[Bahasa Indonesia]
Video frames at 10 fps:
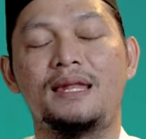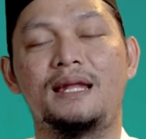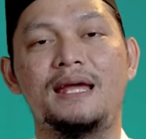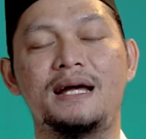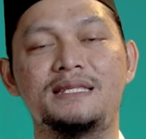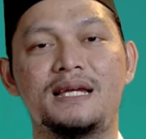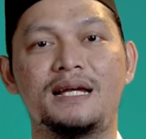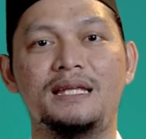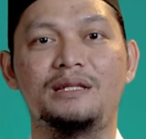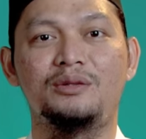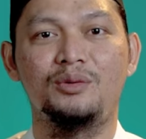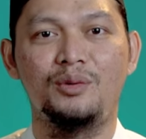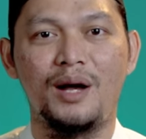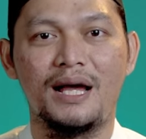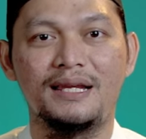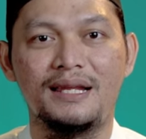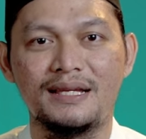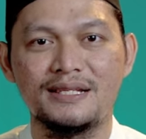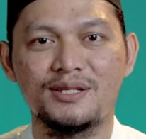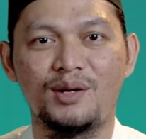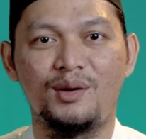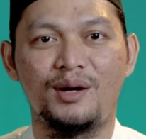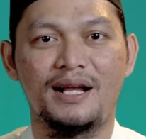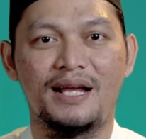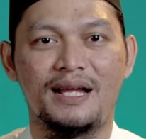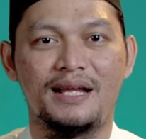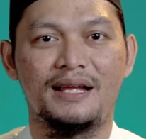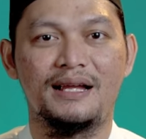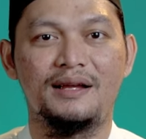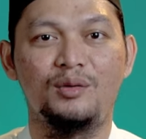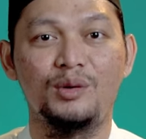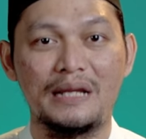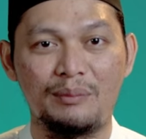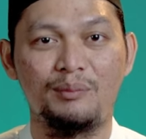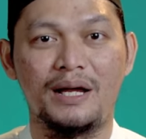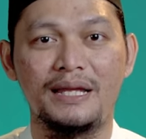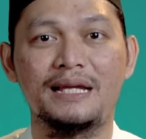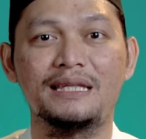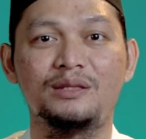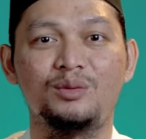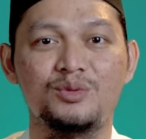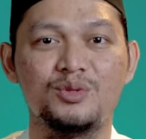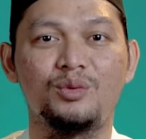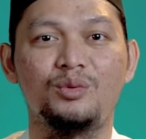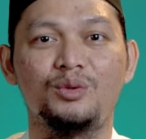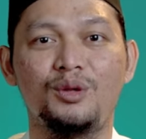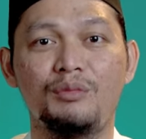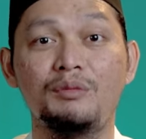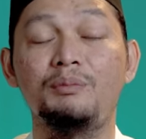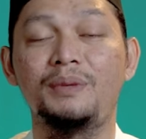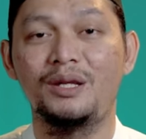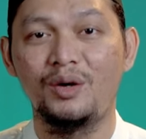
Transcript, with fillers: Nah, di acara itu ada seorang ulama yang ditunjuk untuk memimpin